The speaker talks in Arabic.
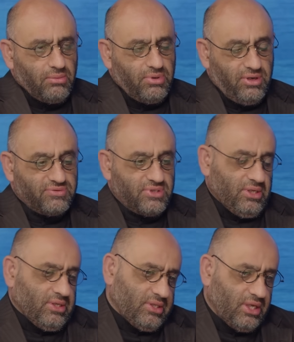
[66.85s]
بنفس
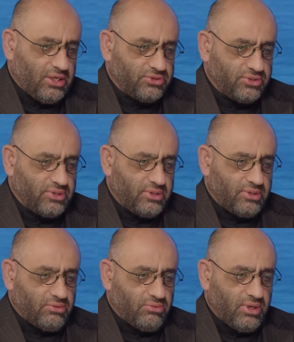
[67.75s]
الدرجة
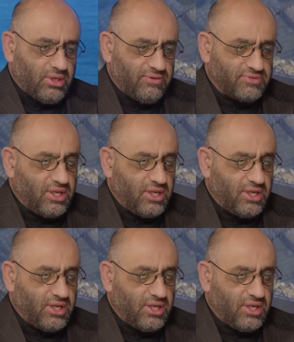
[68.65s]
ونفس